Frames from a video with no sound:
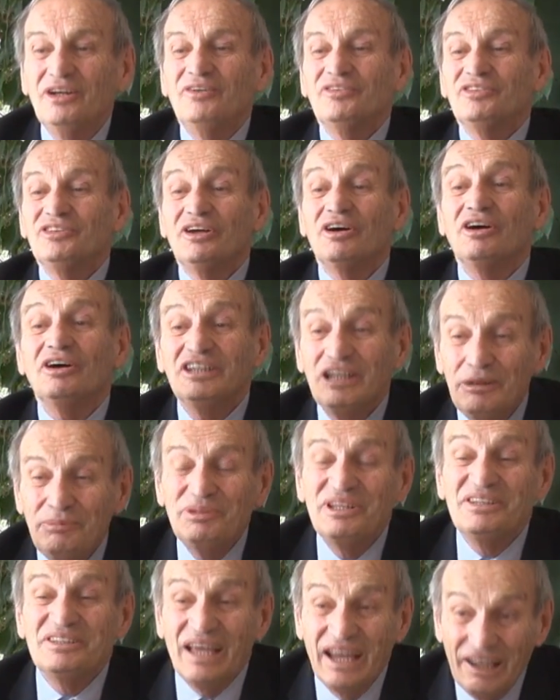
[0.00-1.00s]
Und da
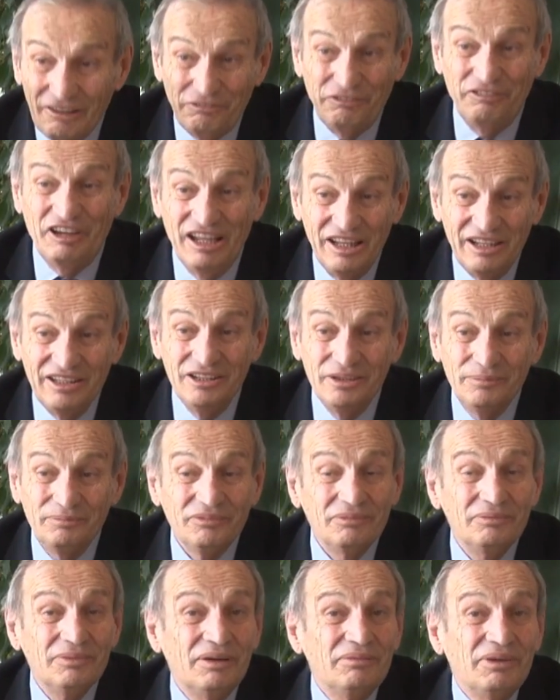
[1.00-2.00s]
gibt es ein Feld,
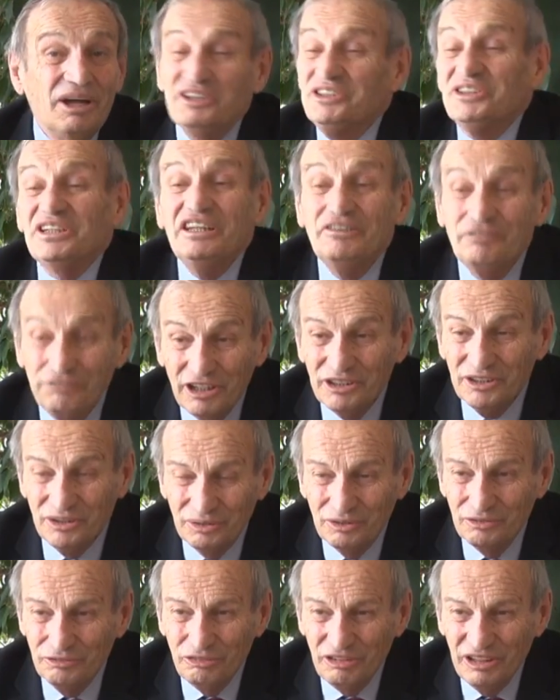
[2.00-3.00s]
heißt
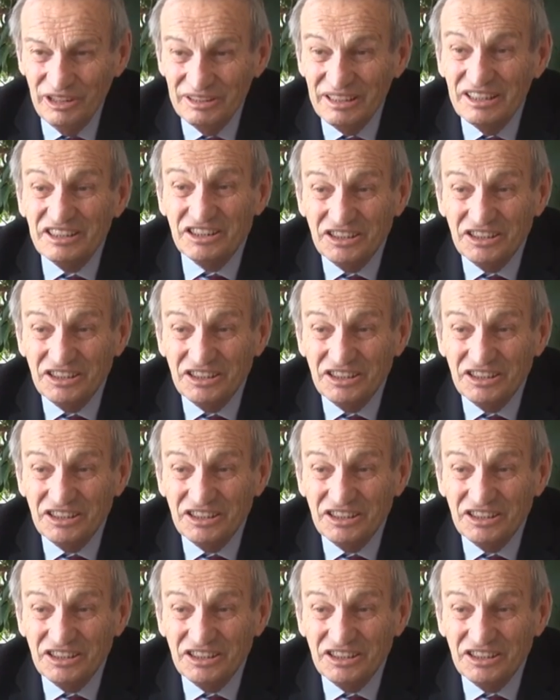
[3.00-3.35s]
Inflatonfeld,